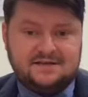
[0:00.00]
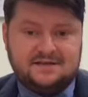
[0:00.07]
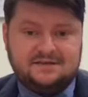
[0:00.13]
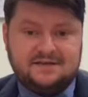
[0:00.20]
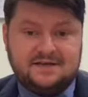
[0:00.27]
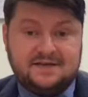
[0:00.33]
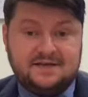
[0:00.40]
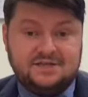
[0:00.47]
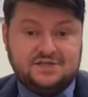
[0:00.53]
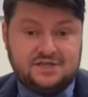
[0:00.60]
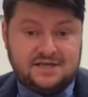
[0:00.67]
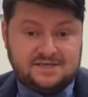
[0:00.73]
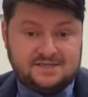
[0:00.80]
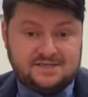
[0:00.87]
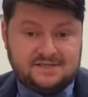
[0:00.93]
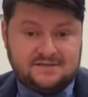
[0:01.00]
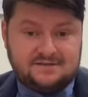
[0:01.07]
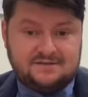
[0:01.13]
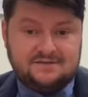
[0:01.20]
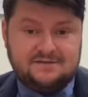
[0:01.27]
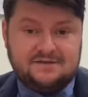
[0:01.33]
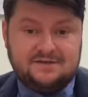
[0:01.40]
даря счастье,
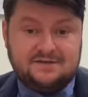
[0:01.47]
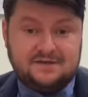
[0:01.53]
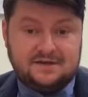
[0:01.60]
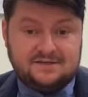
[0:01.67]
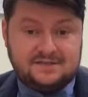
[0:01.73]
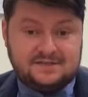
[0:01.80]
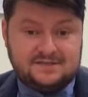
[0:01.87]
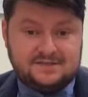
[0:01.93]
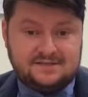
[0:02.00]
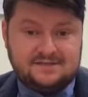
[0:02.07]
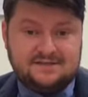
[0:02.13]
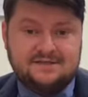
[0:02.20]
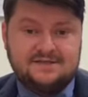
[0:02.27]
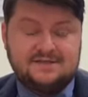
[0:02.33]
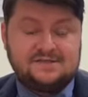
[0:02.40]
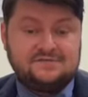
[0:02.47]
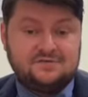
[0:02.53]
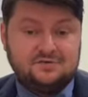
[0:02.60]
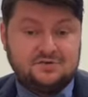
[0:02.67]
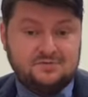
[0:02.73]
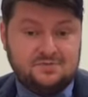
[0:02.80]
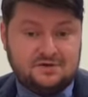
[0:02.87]
радость и свою
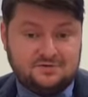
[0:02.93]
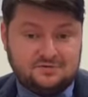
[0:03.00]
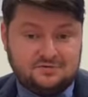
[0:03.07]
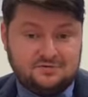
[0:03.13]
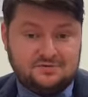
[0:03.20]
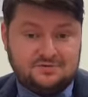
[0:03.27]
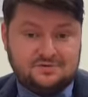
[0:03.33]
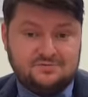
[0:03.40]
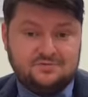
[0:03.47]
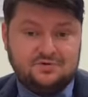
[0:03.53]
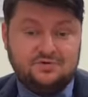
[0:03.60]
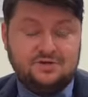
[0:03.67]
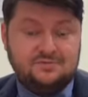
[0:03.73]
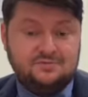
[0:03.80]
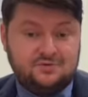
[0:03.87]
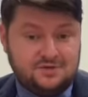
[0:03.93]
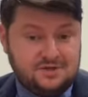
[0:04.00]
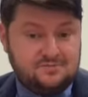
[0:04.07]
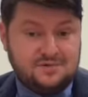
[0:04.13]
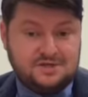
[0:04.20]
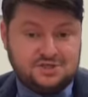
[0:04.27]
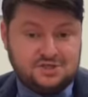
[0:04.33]
доброту многим другим
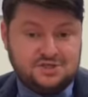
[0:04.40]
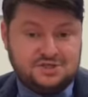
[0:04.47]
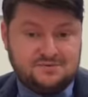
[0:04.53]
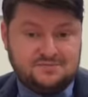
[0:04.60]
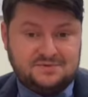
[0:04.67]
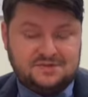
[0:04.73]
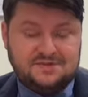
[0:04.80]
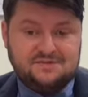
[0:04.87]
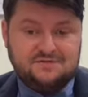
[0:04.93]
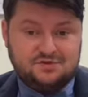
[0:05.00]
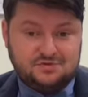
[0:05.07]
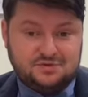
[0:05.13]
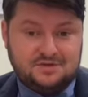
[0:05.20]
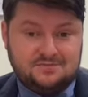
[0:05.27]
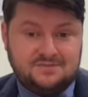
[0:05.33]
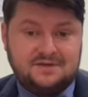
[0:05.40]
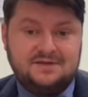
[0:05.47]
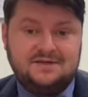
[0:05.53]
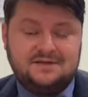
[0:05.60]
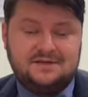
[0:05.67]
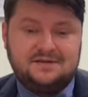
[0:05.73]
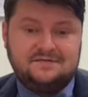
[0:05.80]
мальчишкам и девчонкам
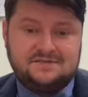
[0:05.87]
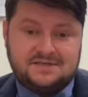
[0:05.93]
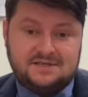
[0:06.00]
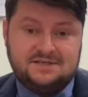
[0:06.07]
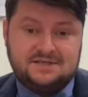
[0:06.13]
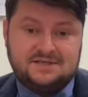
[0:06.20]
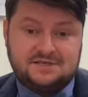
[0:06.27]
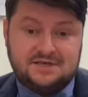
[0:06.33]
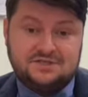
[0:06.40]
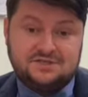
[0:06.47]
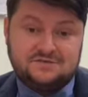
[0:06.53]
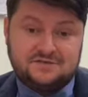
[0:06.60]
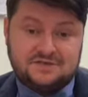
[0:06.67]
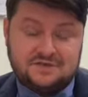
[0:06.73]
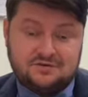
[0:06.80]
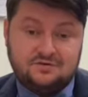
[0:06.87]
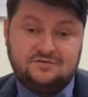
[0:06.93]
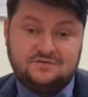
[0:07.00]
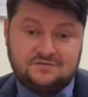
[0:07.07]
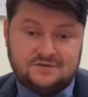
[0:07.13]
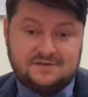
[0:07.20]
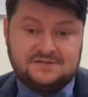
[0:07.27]
в стенах нашего дорогого
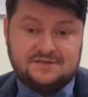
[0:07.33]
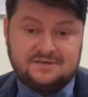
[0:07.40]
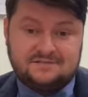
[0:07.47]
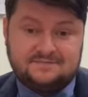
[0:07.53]
дворца.